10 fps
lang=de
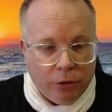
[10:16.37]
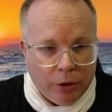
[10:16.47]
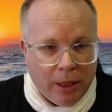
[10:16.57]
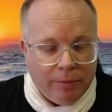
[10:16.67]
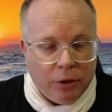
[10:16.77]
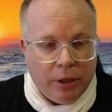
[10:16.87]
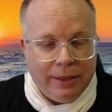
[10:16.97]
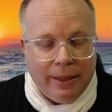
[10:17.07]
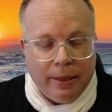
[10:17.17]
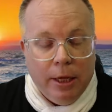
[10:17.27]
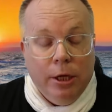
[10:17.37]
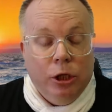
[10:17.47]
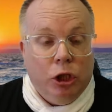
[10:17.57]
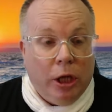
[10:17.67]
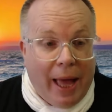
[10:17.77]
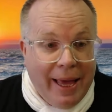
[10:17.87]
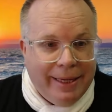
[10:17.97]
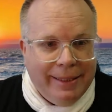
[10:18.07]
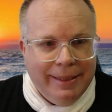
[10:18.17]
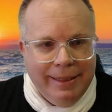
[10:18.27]
Heute am Donnerstag
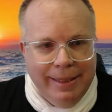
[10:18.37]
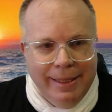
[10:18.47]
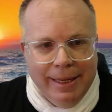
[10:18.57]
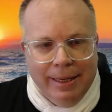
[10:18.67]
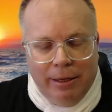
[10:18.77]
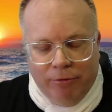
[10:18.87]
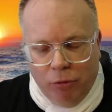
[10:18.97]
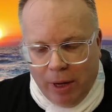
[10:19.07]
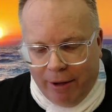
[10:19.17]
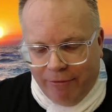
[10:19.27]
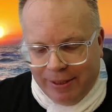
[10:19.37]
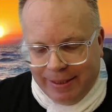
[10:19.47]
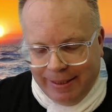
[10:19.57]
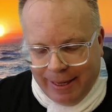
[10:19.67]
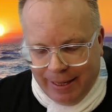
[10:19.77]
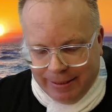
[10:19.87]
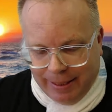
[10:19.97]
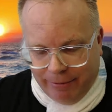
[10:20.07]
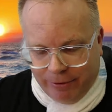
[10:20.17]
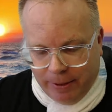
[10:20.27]
streiken die
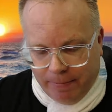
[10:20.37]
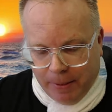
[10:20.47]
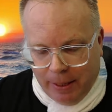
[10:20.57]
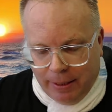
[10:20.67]
Flughafensicherheitskräfte.